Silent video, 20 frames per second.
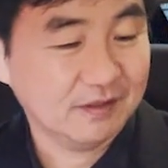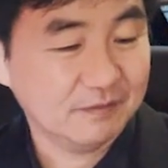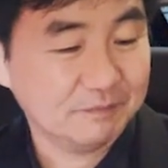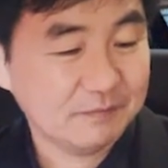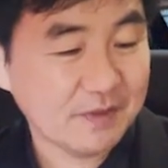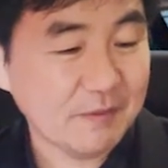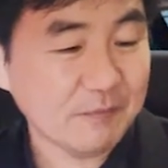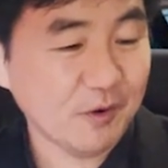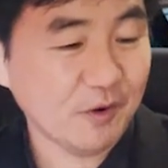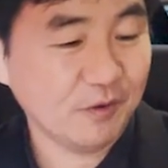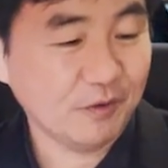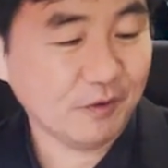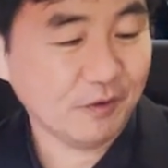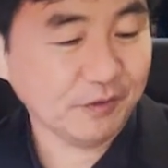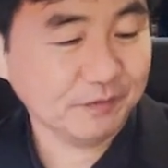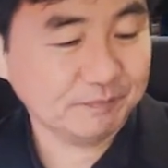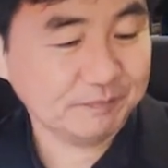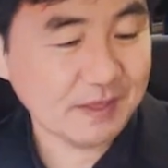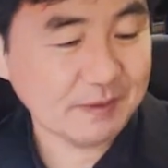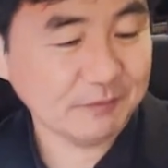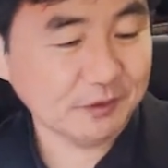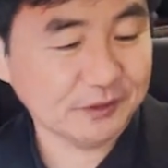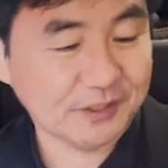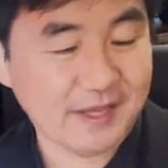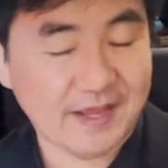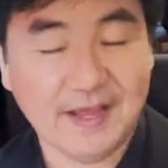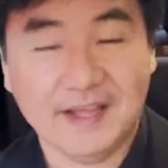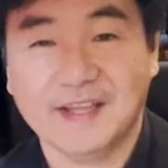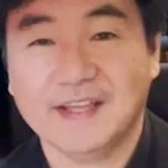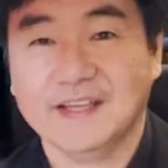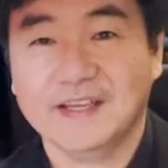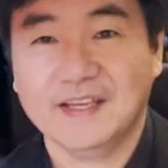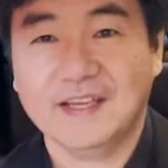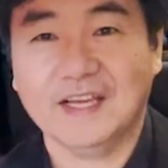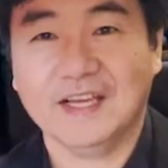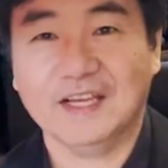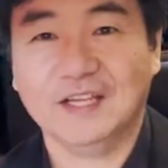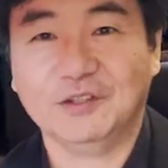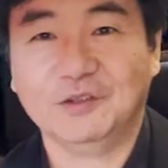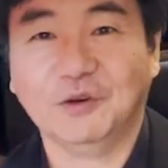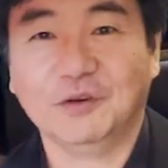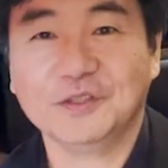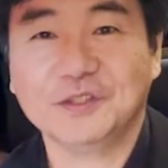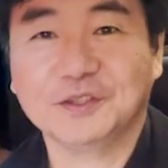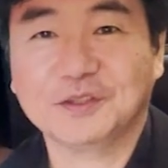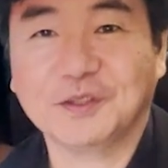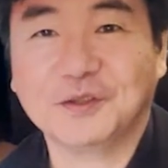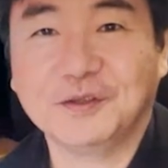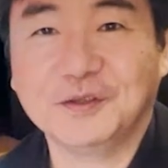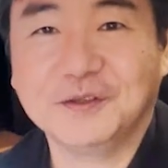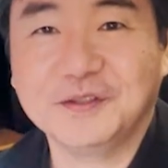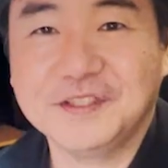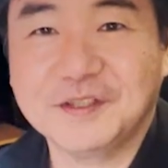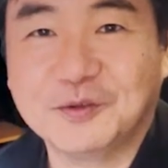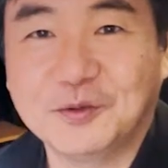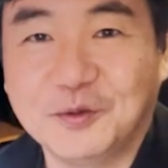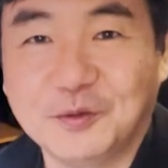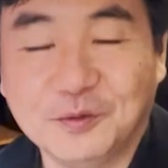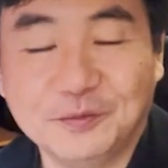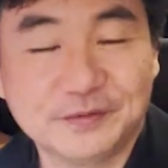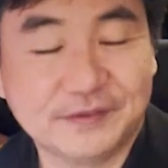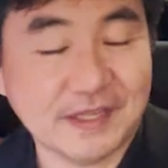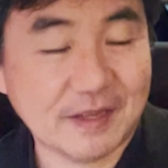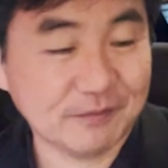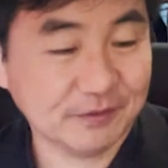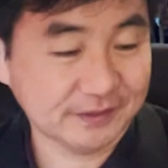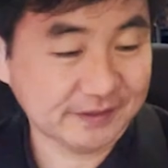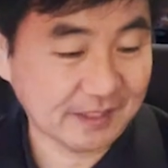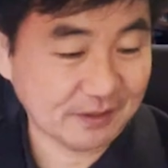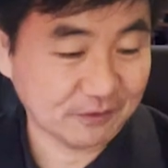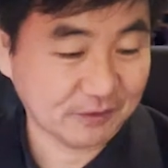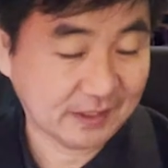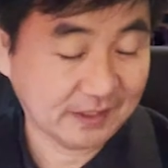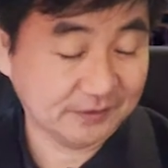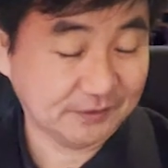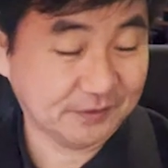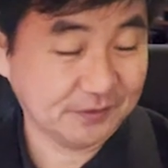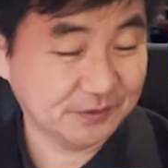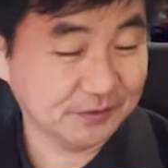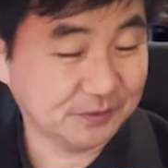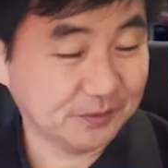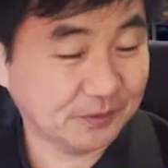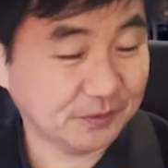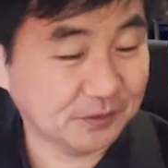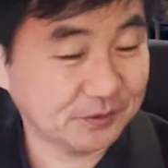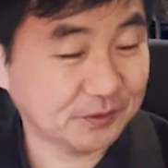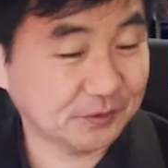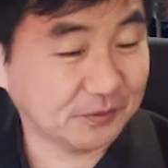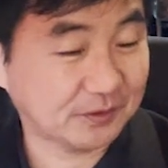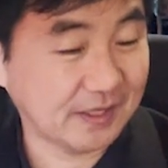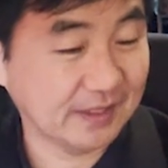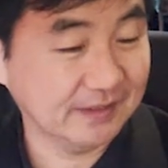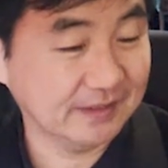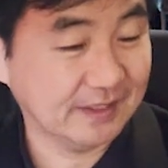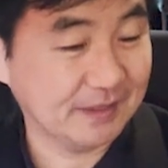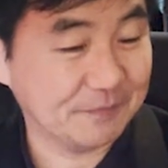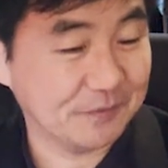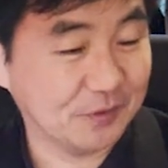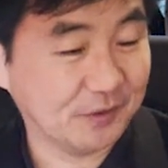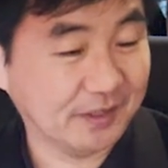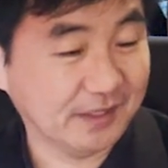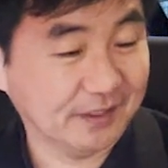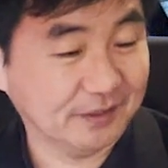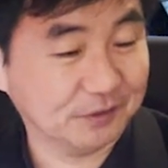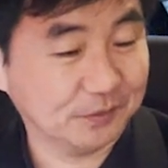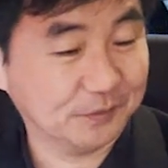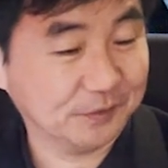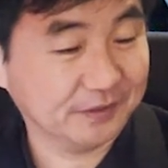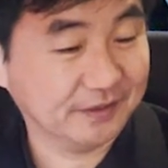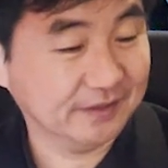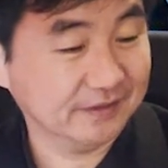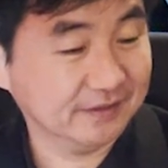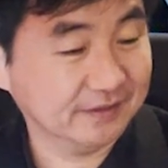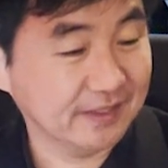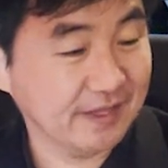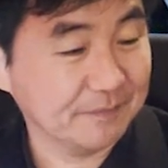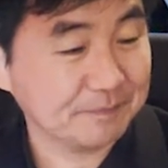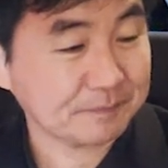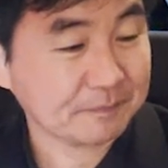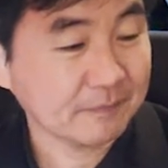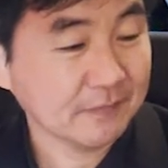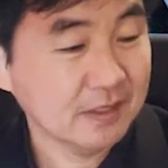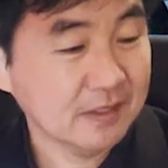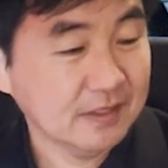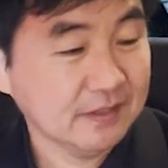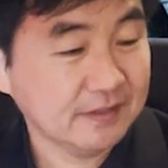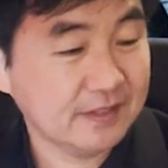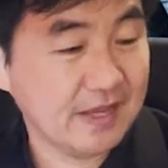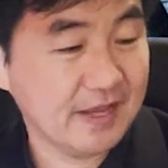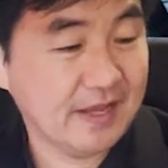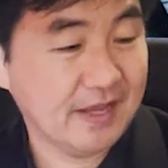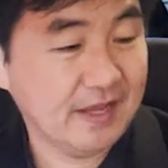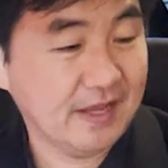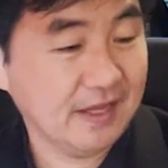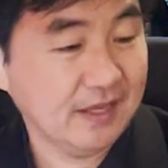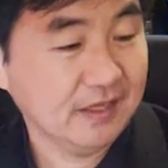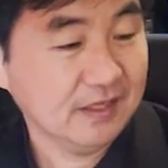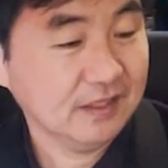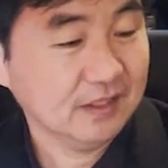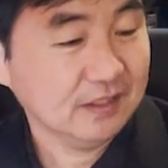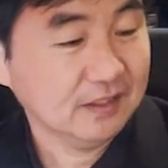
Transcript: メモをメモで、えー、どういうところにこう付箋をしたのかというところをちょっと書いてみようかなと思ってですねで、